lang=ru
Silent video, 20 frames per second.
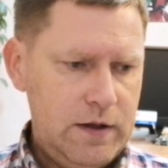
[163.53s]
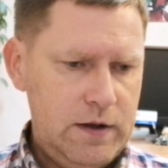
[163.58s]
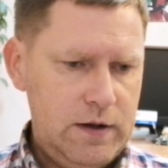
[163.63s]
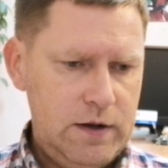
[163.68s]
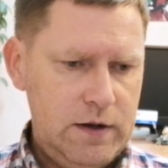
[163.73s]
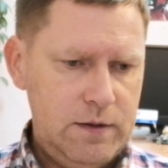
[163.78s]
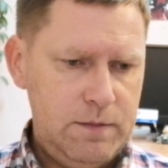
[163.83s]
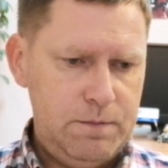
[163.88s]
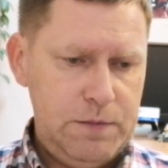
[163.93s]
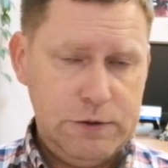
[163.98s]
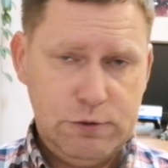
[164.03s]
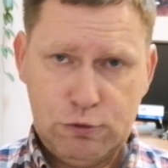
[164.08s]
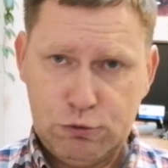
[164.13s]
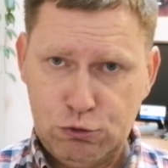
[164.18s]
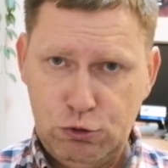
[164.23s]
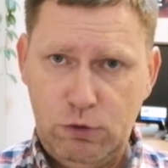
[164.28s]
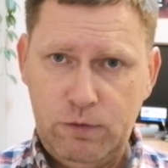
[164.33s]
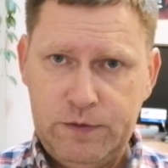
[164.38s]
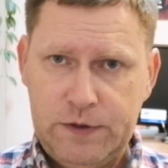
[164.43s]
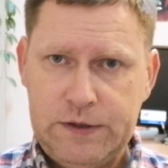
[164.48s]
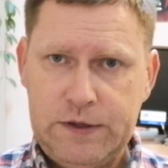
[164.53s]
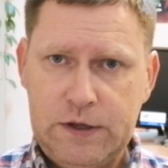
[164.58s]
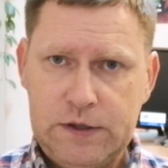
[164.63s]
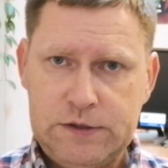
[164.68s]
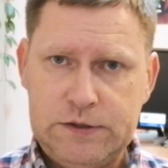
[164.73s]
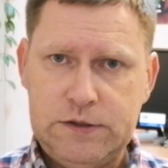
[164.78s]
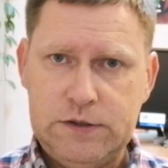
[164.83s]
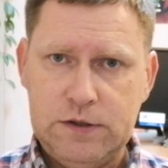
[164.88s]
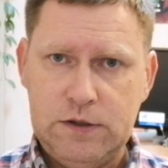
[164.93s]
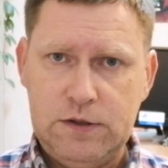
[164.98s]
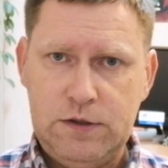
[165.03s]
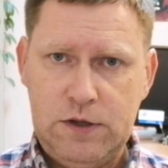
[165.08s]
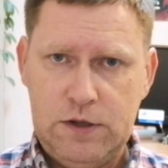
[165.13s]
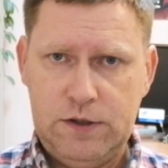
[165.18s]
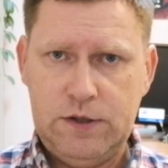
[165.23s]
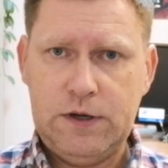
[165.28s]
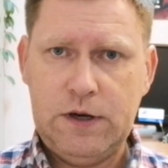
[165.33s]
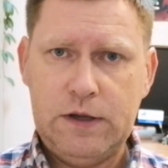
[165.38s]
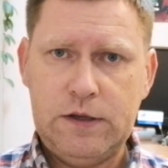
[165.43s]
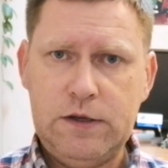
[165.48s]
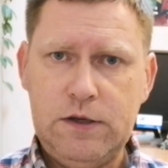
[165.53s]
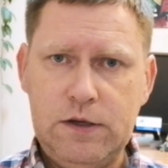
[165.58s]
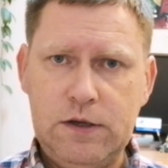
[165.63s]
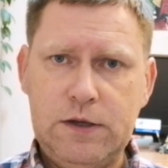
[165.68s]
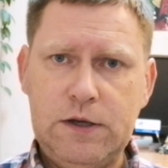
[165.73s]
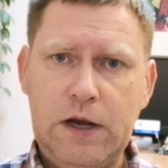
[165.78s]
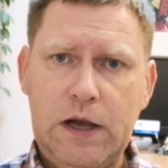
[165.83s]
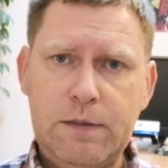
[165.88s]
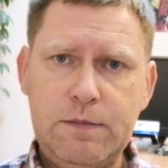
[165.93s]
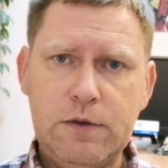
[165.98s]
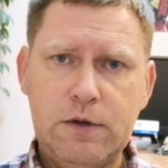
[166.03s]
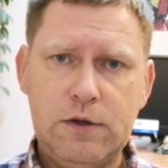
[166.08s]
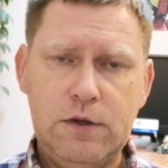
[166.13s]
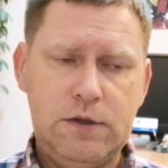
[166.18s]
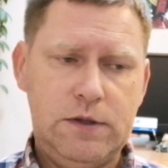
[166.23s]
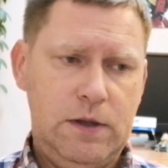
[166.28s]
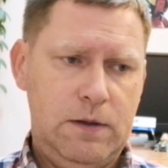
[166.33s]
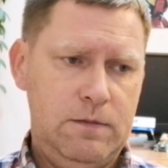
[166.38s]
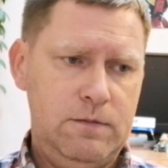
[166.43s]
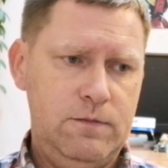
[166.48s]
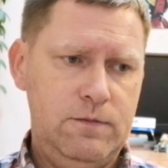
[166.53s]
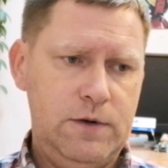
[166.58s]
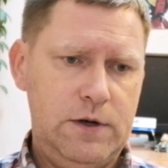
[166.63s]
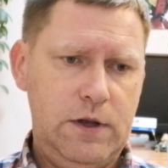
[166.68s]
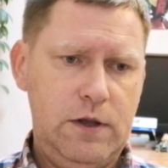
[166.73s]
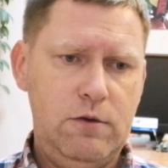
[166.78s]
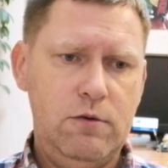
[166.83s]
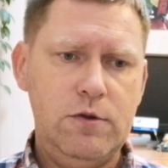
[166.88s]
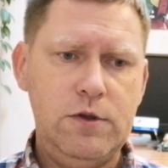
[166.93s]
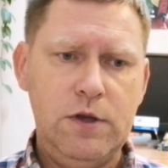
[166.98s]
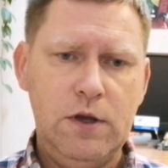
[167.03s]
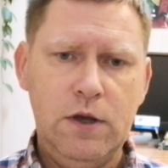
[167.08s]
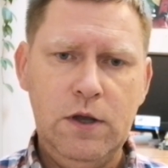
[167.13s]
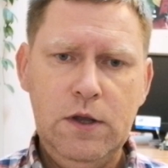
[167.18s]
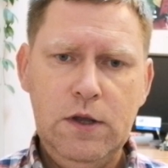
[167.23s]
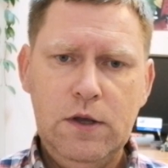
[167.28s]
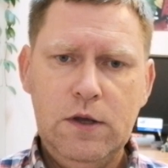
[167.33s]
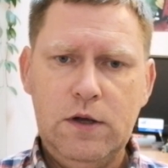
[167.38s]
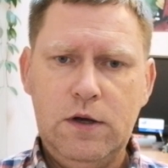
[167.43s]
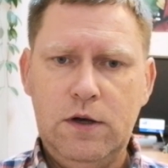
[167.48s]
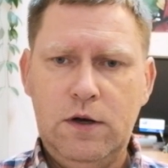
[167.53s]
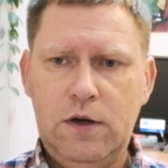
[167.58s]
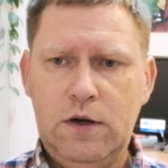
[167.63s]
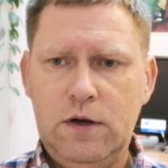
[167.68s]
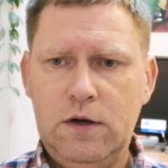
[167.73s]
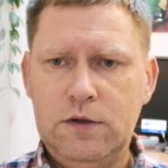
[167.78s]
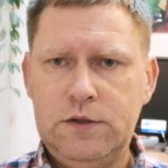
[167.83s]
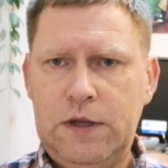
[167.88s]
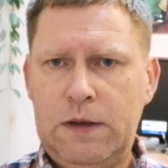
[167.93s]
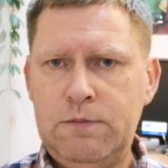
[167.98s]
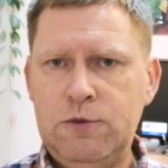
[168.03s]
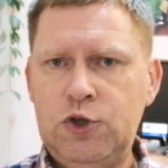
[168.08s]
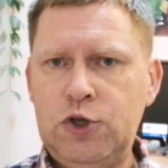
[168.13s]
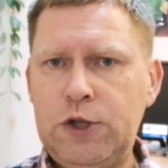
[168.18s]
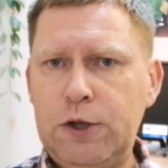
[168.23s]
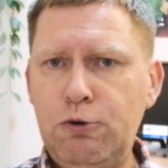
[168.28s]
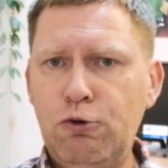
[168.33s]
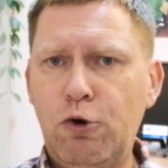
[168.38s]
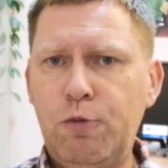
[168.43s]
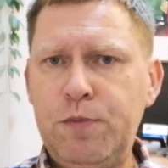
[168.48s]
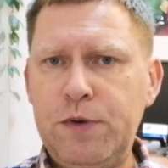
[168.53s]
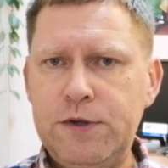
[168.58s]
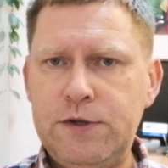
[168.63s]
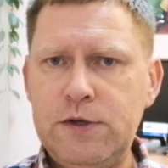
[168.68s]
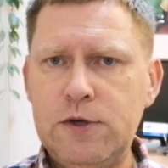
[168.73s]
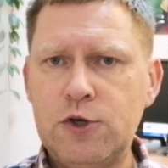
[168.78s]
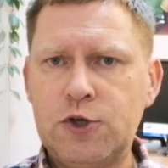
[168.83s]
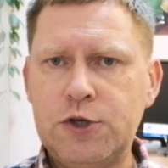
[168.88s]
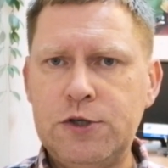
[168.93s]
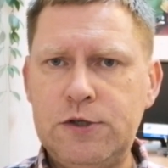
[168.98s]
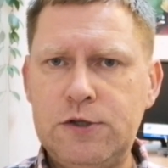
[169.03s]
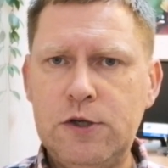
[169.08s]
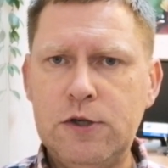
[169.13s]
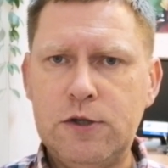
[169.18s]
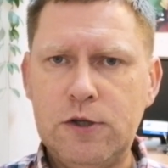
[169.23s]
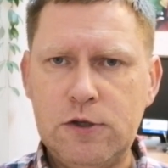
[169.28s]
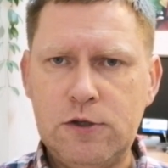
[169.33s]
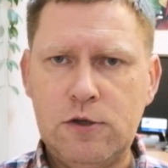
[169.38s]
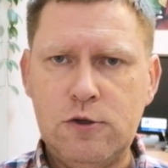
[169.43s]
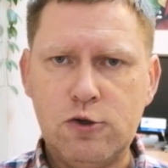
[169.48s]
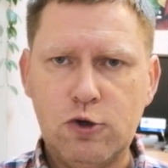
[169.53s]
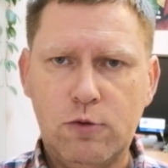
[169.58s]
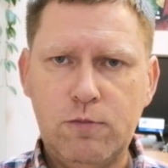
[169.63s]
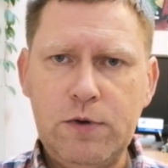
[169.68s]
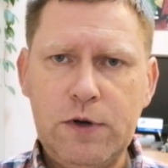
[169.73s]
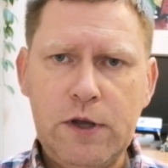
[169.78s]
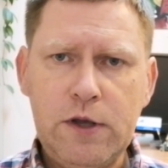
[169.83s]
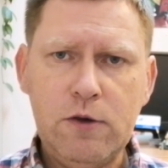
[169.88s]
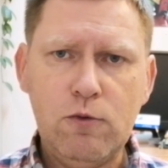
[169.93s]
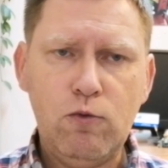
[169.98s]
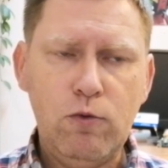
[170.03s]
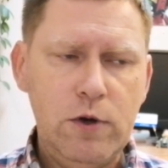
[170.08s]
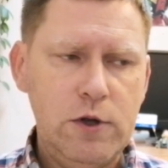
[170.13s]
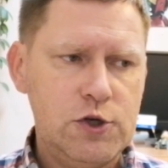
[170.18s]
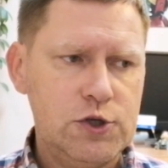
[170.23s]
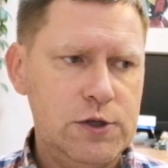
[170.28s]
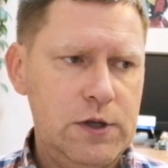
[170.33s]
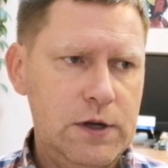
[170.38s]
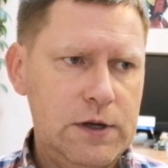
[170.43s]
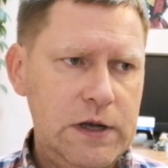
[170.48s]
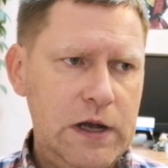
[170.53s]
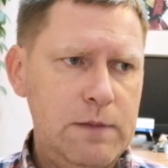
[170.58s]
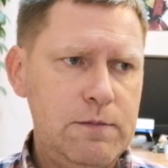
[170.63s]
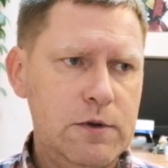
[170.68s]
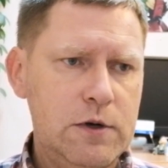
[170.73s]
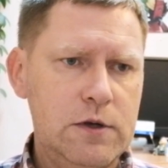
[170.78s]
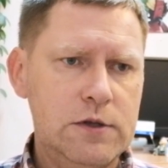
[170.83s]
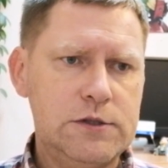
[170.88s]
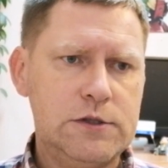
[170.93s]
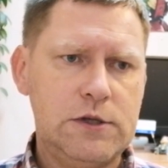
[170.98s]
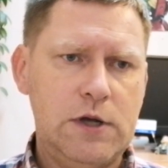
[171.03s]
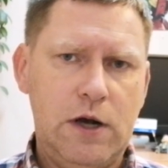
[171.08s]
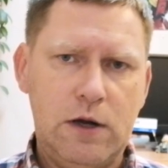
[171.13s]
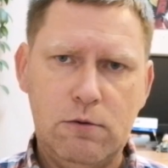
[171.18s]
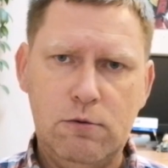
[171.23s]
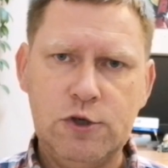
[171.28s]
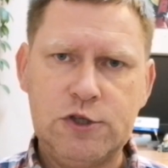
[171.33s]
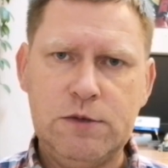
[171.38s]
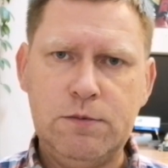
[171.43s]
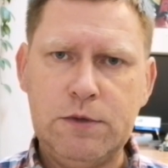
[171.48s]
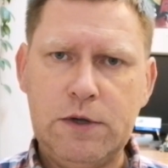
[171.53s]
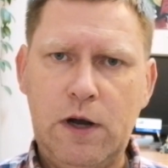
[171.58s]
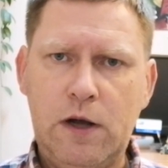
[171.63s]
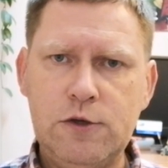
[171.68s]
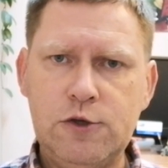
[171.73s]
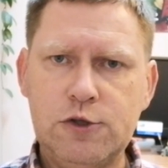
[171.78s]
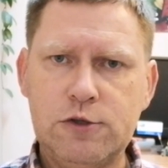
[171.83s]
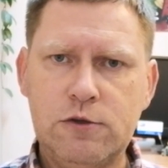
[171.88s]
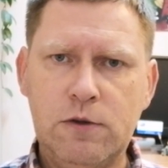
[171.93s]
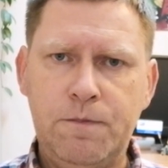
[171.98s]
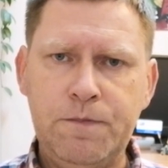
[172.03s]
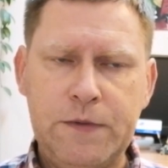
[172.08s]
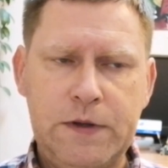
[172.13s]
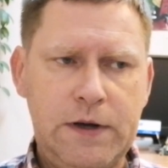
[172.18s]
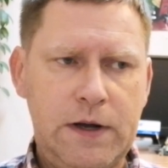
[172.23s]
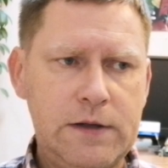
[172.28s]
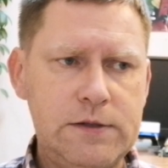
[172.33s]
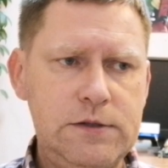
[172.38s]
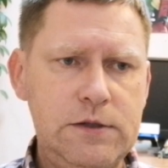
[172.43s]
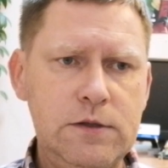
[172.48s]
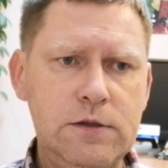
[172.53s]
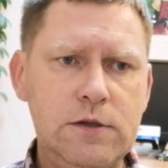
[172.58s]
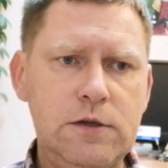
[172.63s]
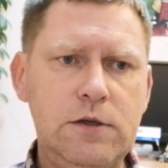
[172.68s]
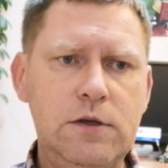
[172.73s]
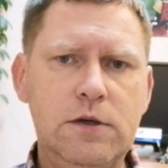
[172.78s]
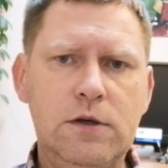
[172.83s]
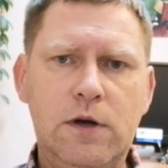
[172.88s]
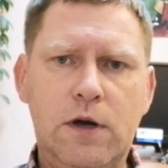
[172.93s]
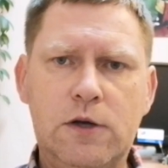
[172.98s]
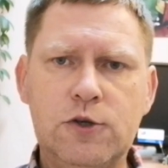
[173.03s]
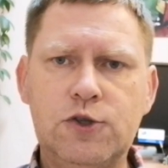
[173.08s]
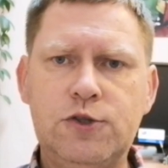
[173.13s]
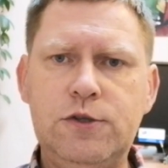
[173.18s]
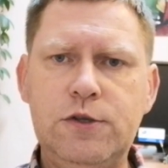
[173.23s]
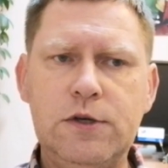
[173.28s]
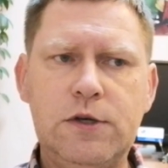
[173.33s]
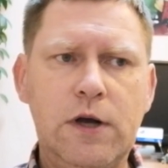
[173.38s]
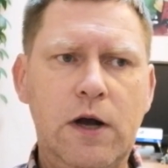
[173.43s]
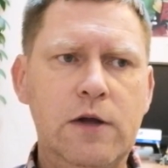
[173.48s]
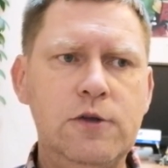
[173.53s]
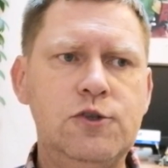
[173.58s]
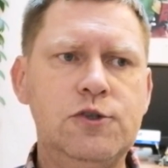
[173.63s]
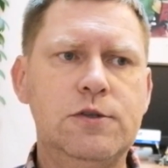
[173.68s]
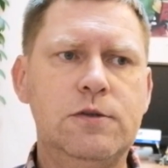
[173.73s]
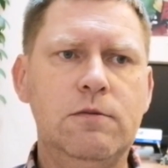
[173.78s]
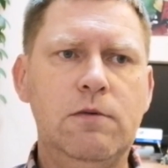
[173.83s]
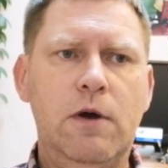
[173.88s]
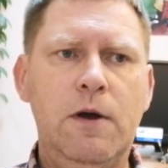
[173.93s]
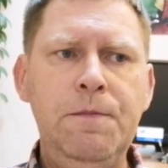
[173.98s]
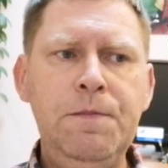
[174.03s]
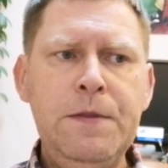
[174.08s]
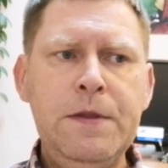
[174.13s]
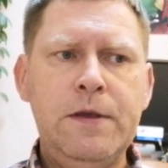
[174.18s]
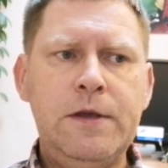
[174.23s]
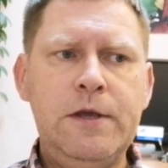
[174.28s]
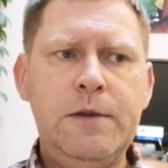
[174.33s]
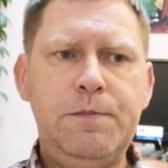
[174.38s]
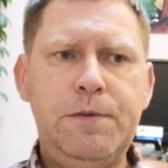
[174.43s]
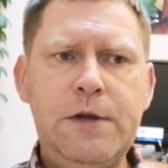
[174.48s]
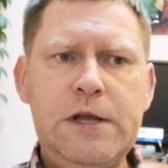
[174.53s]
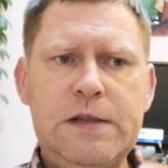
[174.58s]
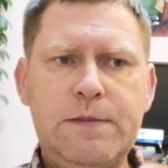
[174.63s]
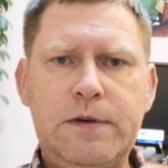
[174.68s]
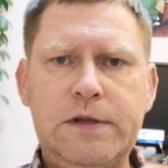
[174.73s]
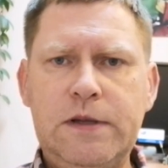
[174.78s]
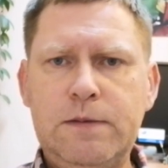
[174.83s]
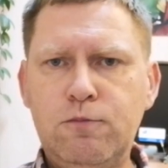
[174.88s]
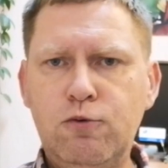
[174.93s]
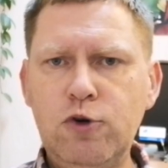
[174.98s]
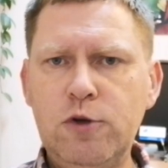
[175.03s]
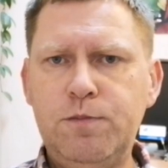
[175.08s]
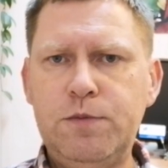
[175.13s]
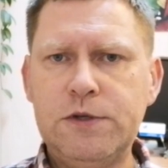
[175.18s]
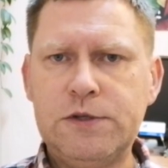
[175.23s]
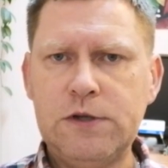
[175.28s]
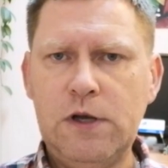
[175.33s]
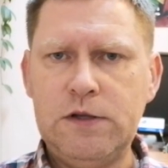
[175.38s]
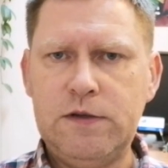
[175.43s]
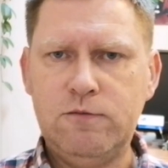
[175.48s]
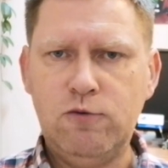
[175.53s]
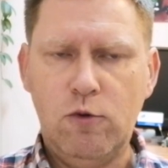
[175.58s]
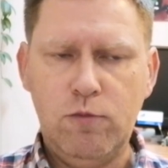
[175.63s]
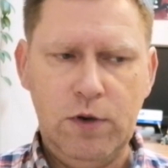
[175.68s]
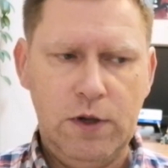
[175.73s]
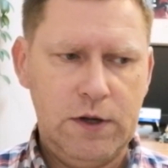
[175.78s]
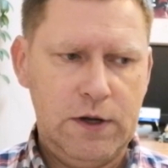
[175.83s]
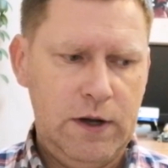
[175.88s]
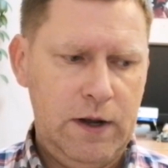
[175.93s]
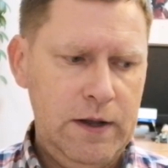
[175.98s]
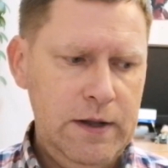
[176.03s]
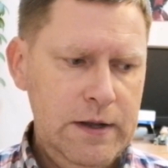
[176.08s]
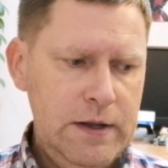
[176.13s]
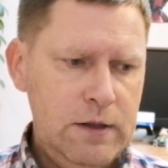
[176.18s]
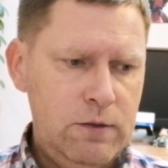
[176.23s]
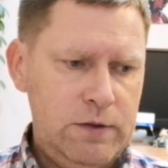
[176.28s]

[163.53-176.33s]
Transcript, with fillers: А, безусловно, есть недорогие камеры, там в районе а, там, 4, 5, 6 тысяч рублей, уличная камера с хорошим качеством картинки, HD качество, и при этом она будет писать в облако.